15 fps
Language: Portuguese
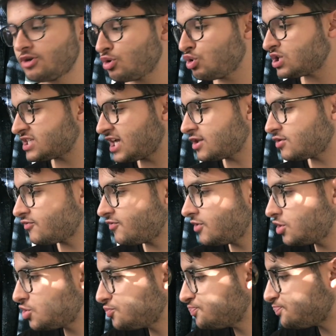que tenham gostado do
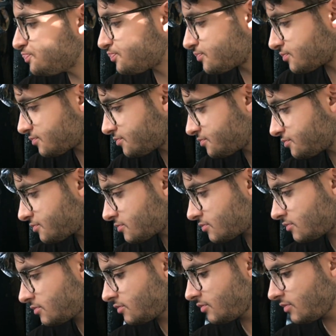vídeo.
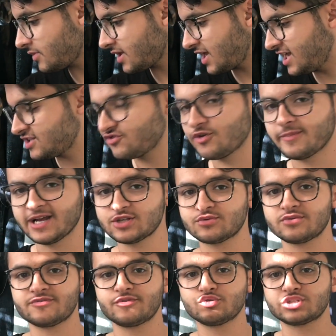Esse foi mais um
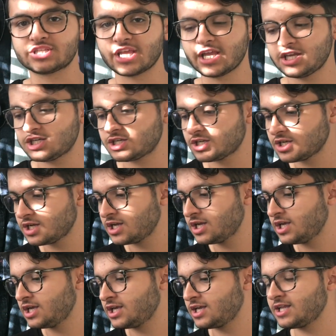review de tênis,
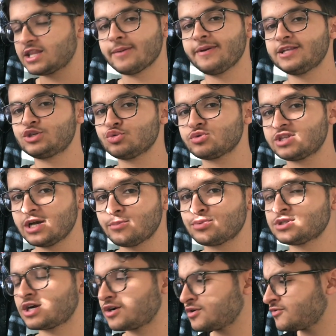que também tinha um tempo
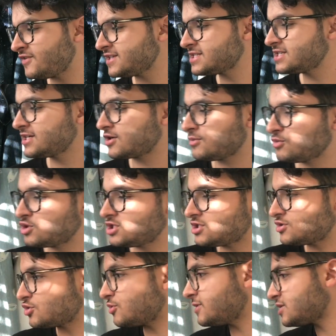já que eu não fazia, como eu
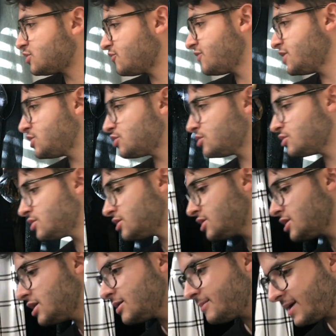disse no começo do vídeo.
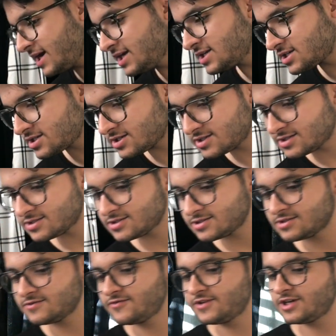Mas,
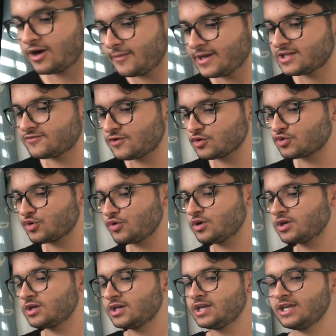finalmente
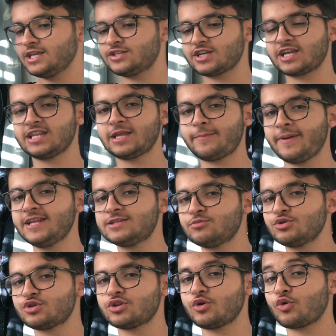voltou. Isso aqui depende
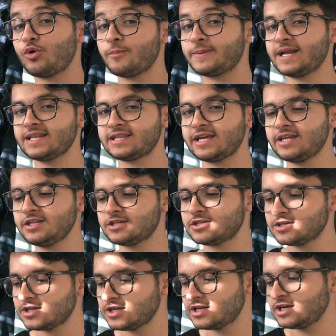muito de eu comprar tênis,
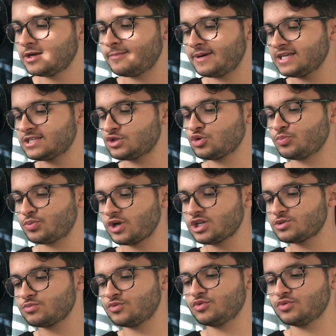mas no
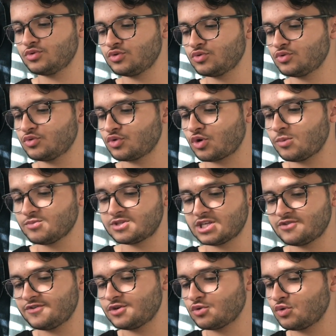próximo, no, como vocês
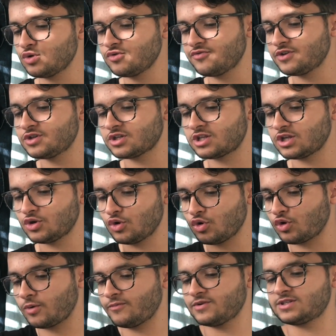viram ou no vídeo anterior, ou
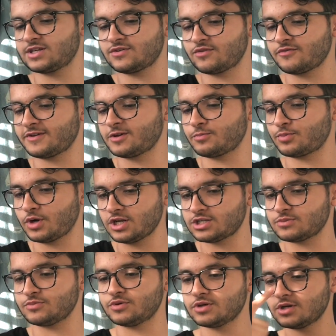como vocês vão ver no
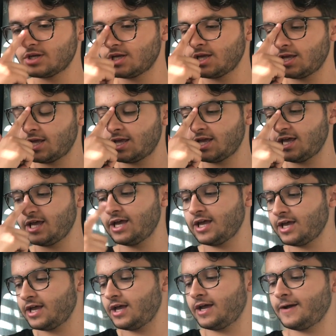próximo,
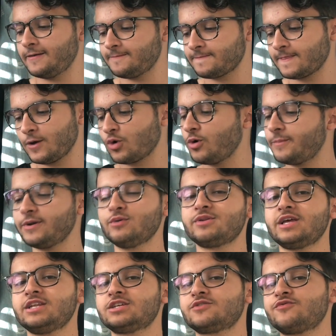é, eu comprei um
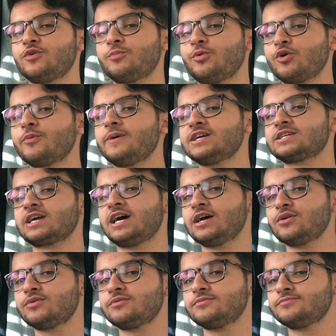tênis que foi um pouco mais
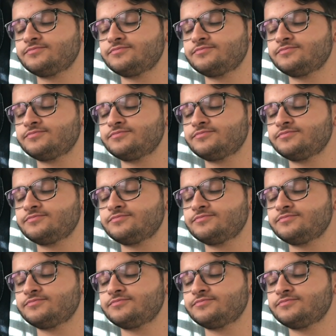caro.